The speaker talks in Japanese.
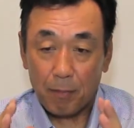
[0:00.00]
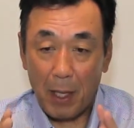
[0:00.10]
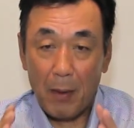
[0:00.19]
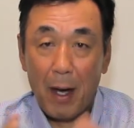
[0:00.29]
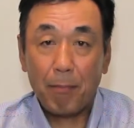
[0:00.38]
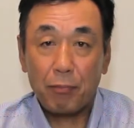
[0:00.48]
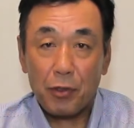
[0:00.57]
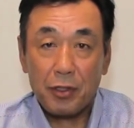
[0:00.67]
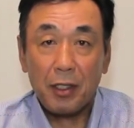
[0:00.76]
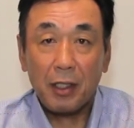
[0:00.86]

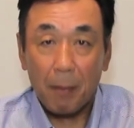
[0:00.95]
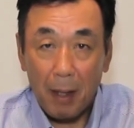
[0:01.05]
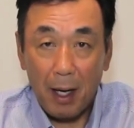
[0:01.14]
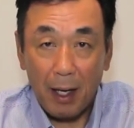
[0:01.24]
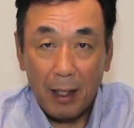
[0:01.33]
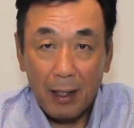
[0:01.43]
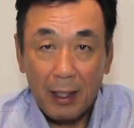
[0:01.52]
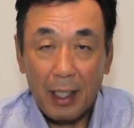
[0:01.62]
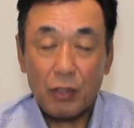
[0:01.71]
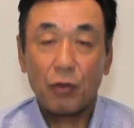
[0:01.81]
パワーアップをしていけば
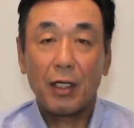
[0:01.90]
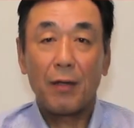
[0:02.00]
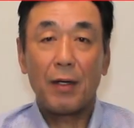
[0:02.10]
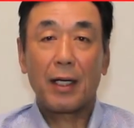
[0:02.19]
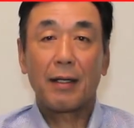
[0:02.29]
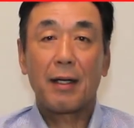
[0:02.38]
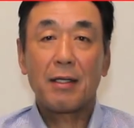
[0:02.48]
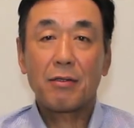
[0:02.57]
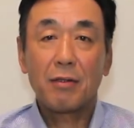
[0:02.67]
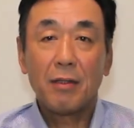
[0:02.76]
将来は必
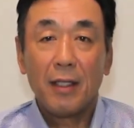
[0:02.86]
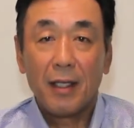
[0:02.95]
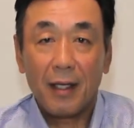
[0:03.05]
ず、